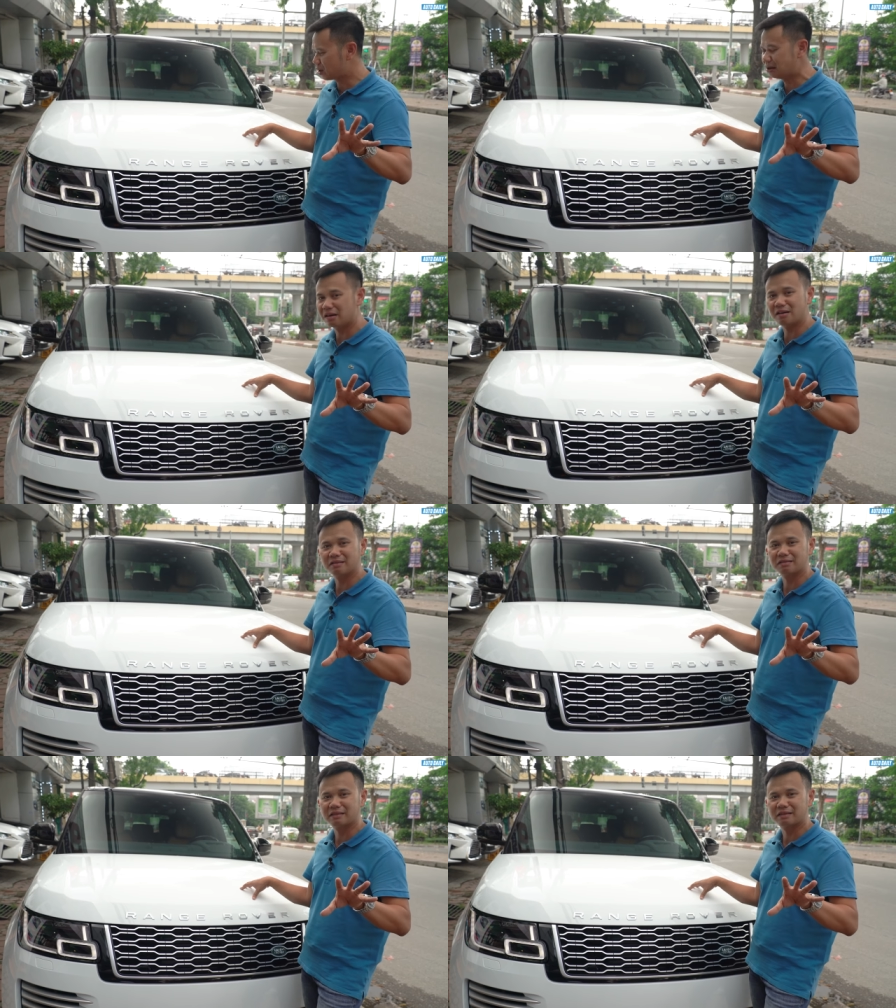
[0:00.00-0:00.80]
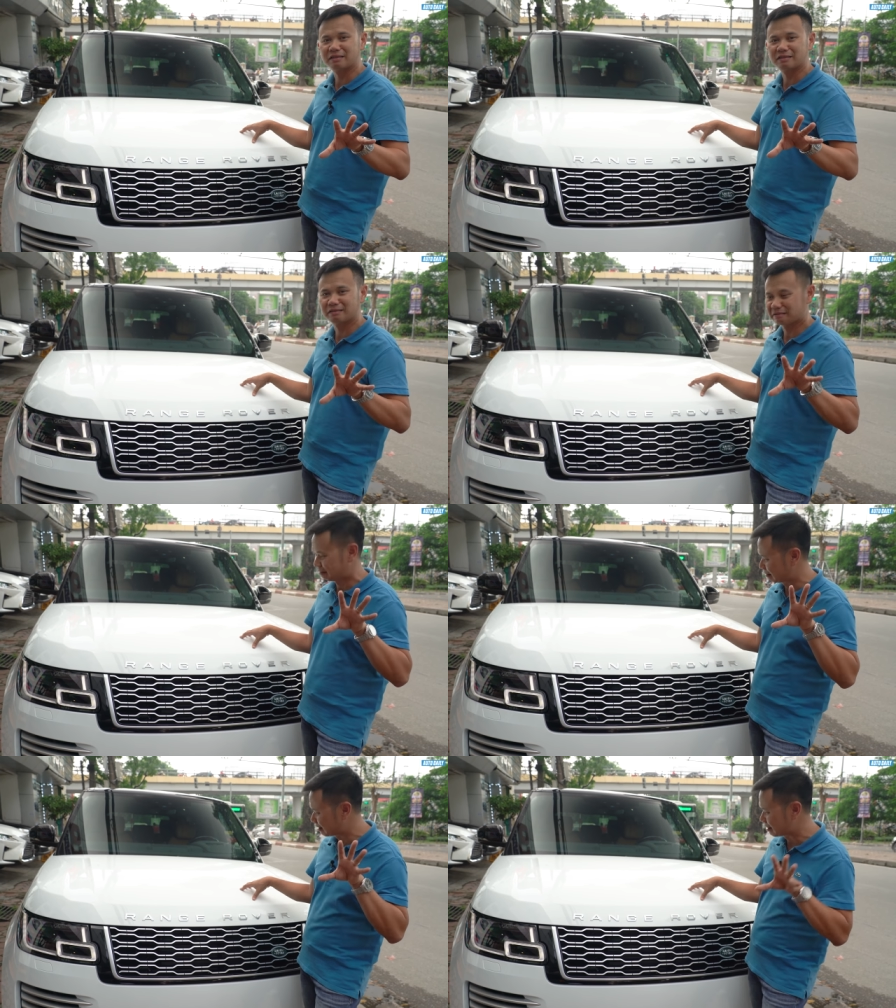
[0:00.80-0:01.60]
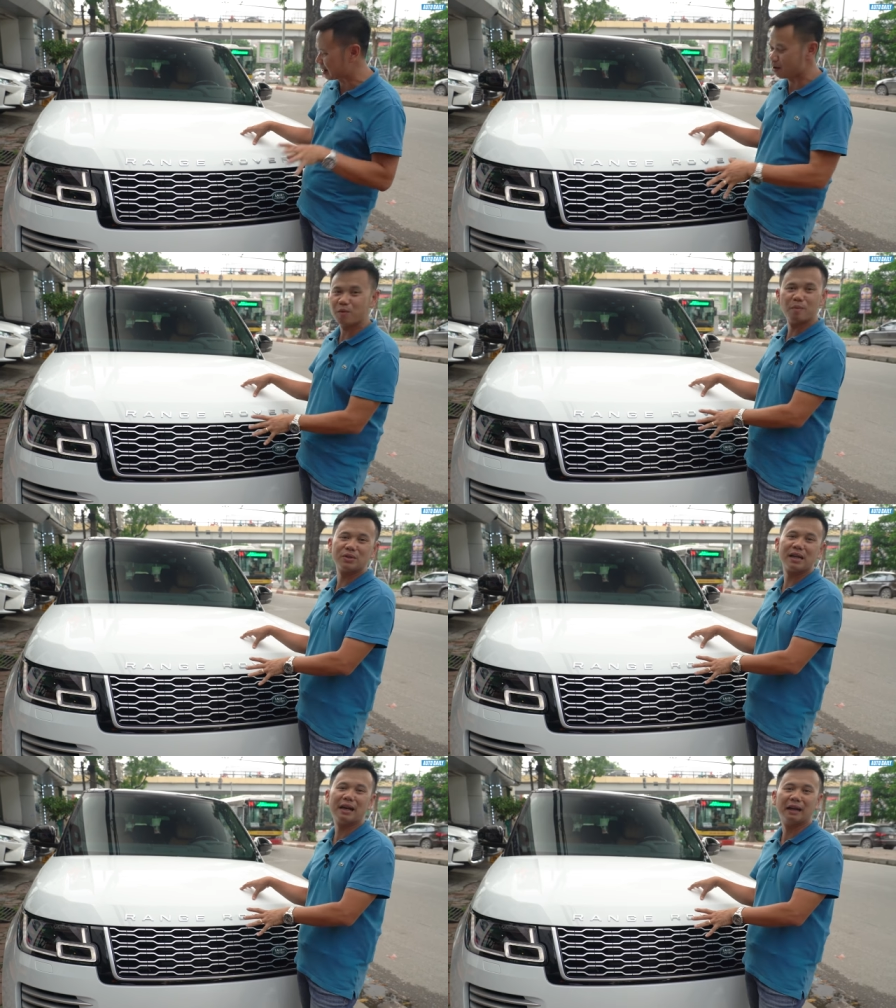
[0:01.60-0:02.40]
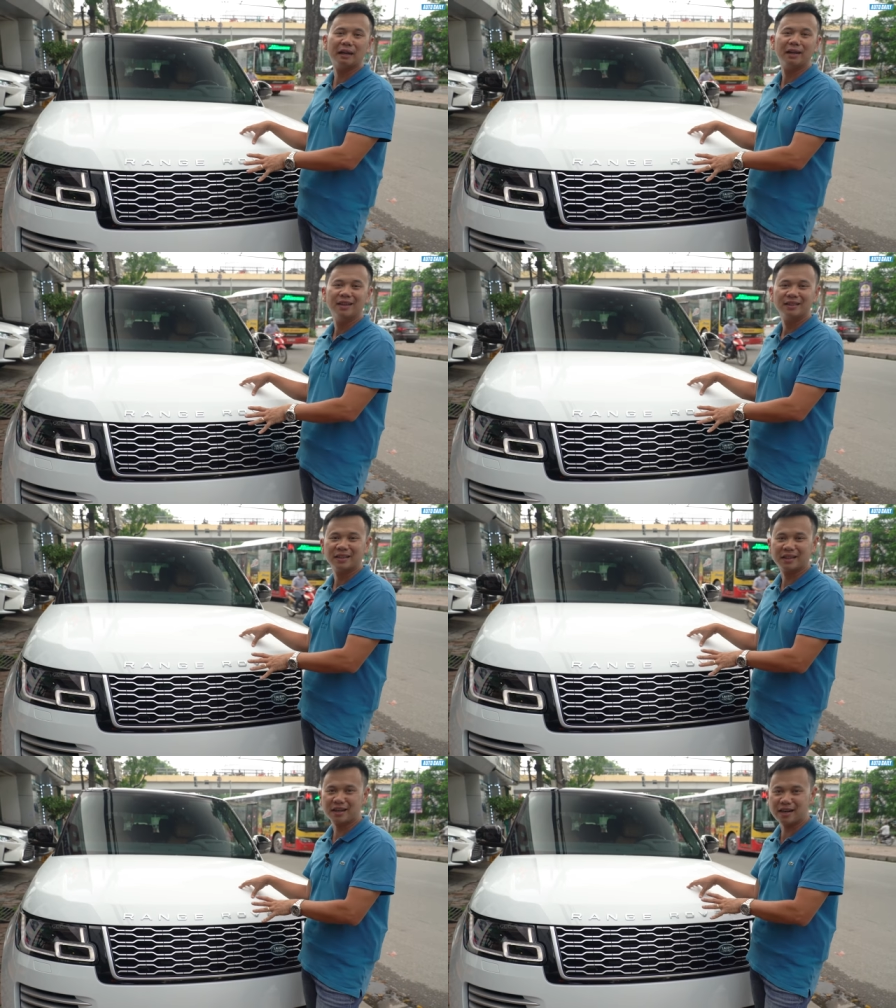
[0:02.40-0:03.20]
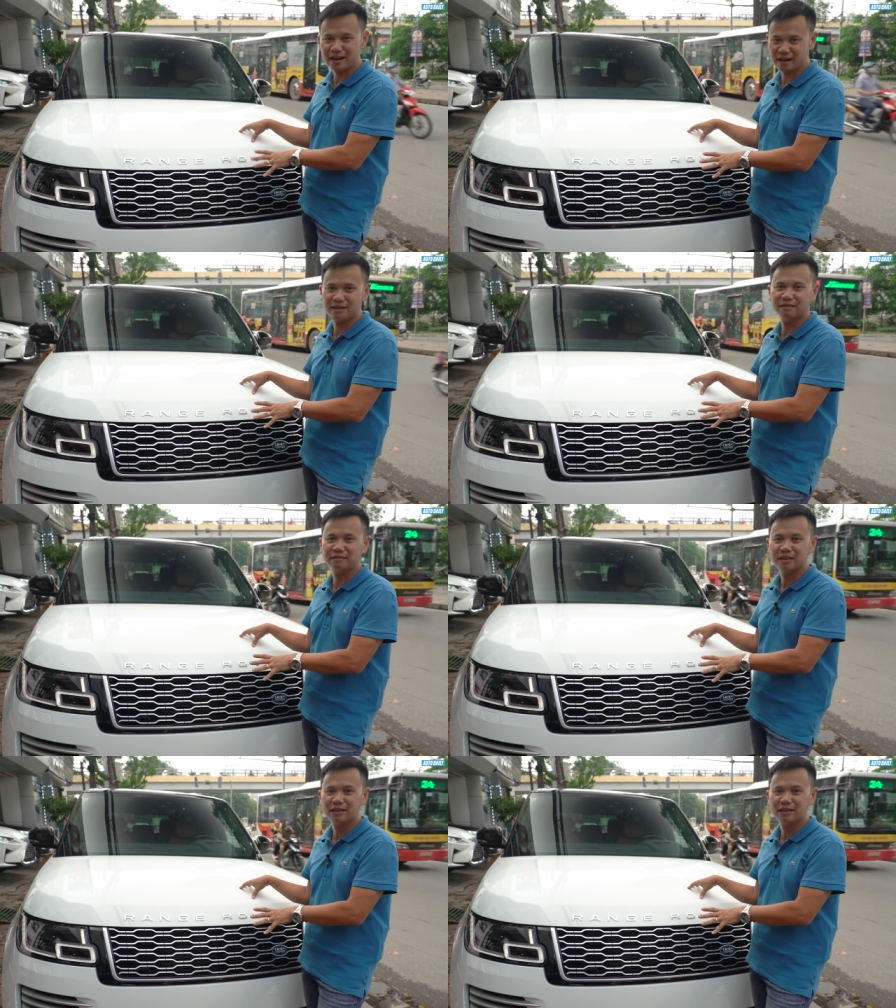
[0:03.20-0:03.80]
con ngựa kéo một mẫu xe này thì cái khả năng